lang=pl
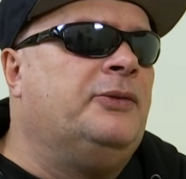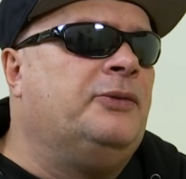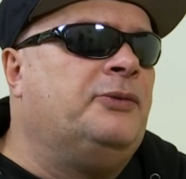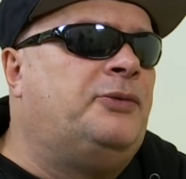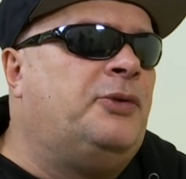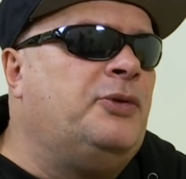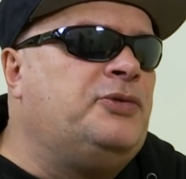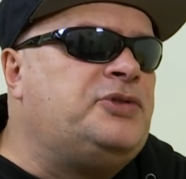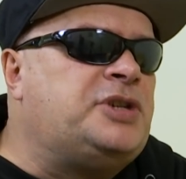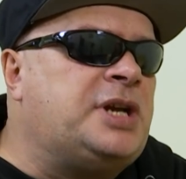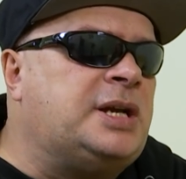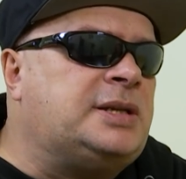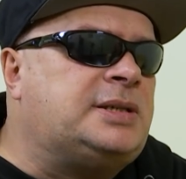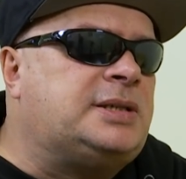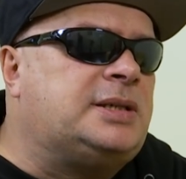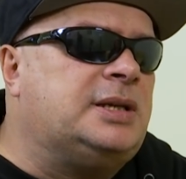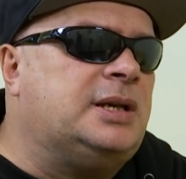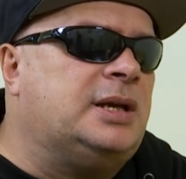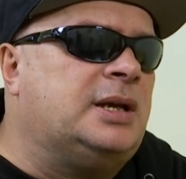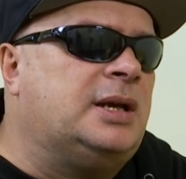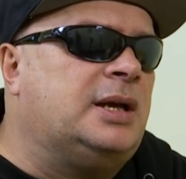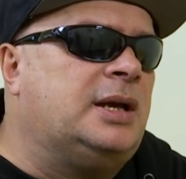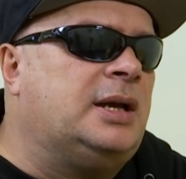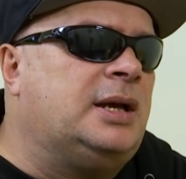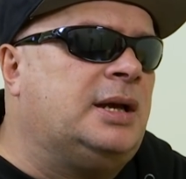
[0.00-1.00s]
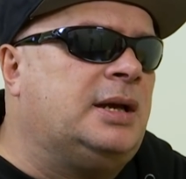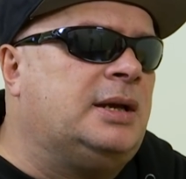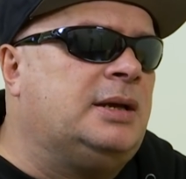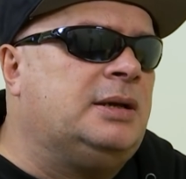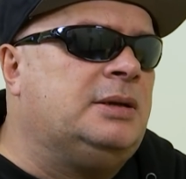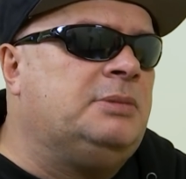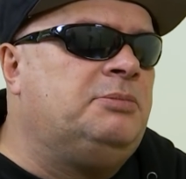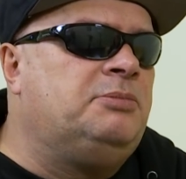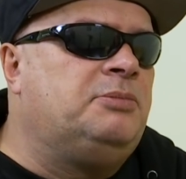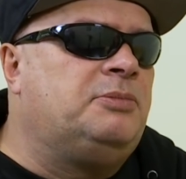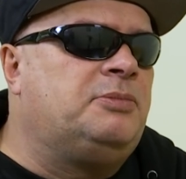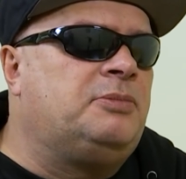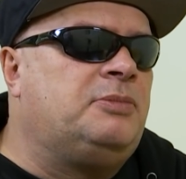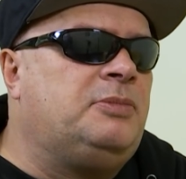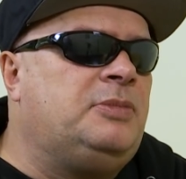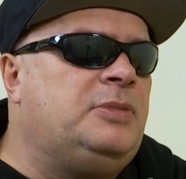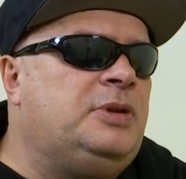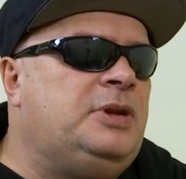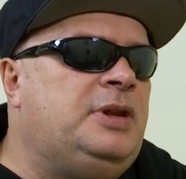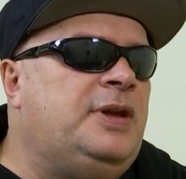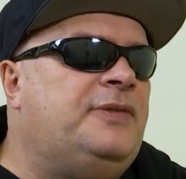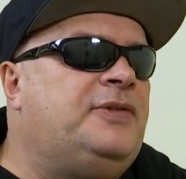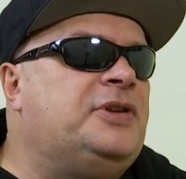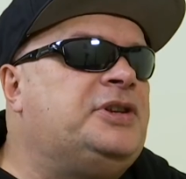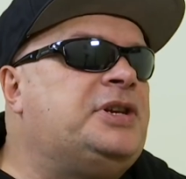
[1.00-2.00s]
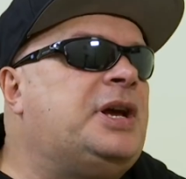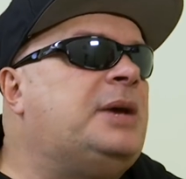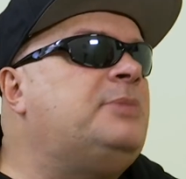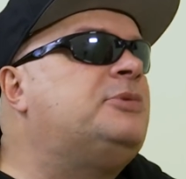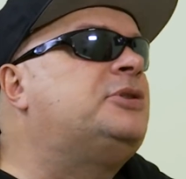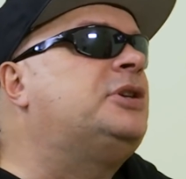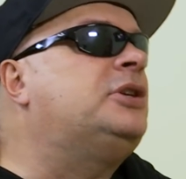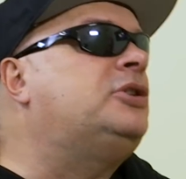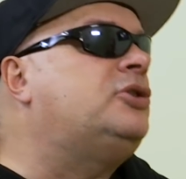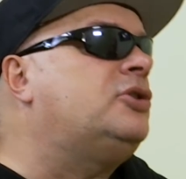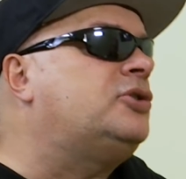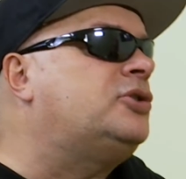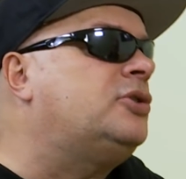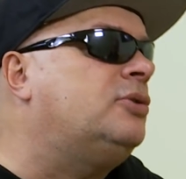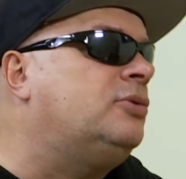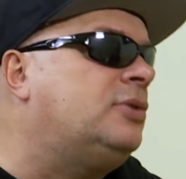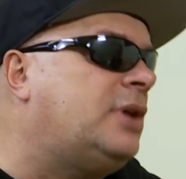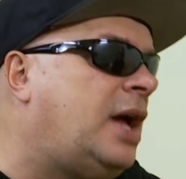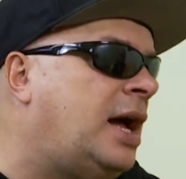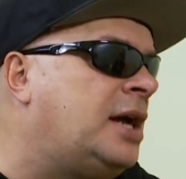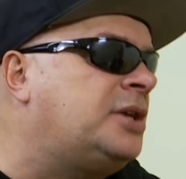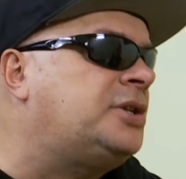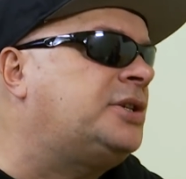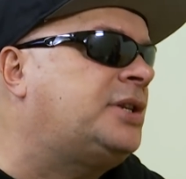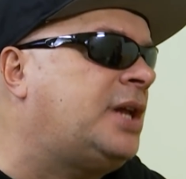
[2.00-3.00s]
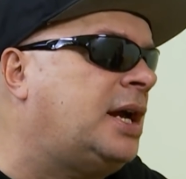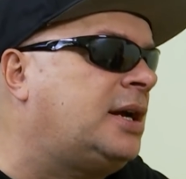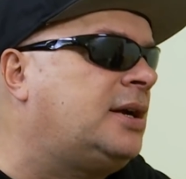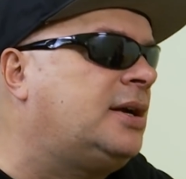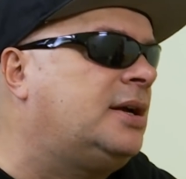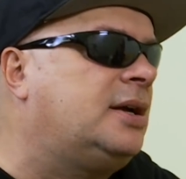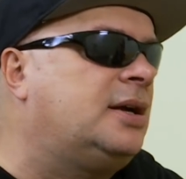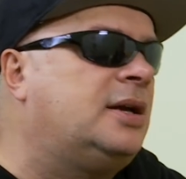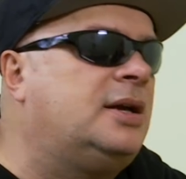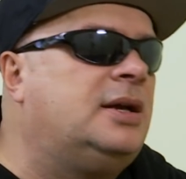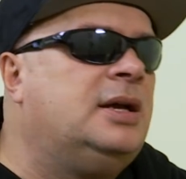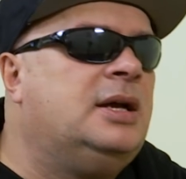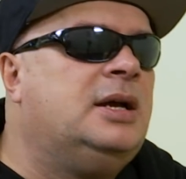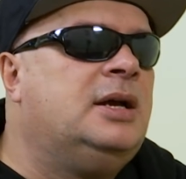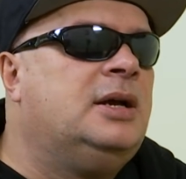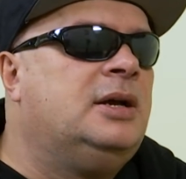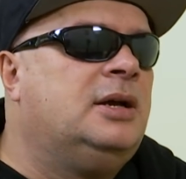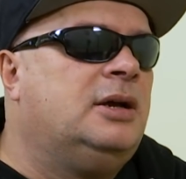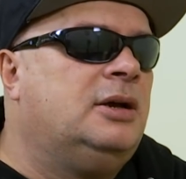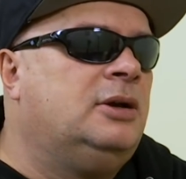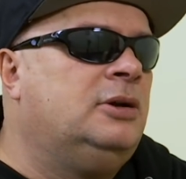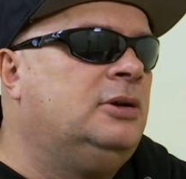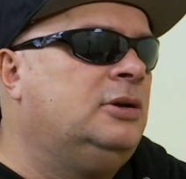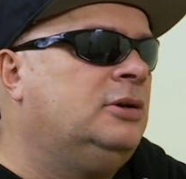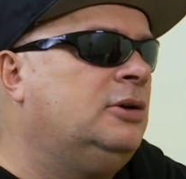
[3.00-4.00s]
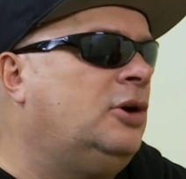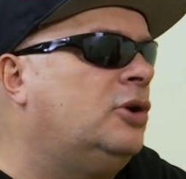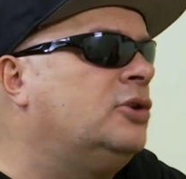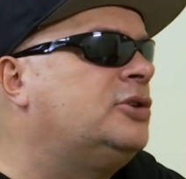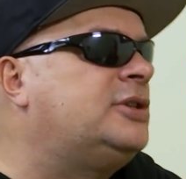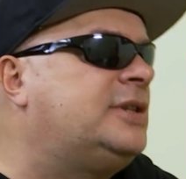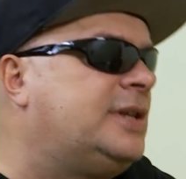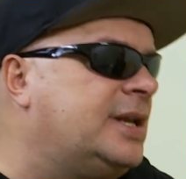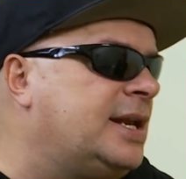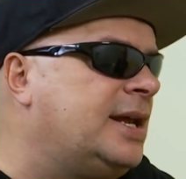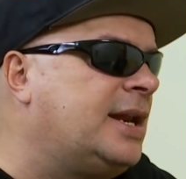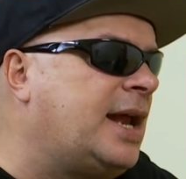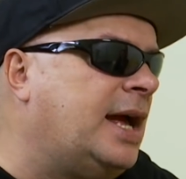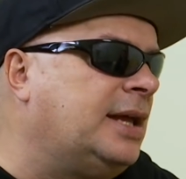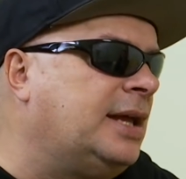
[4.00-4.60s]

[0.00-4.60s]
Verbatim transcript: Wówczas e, e, nie wiedziałem, że to są aż tak mhm. ostre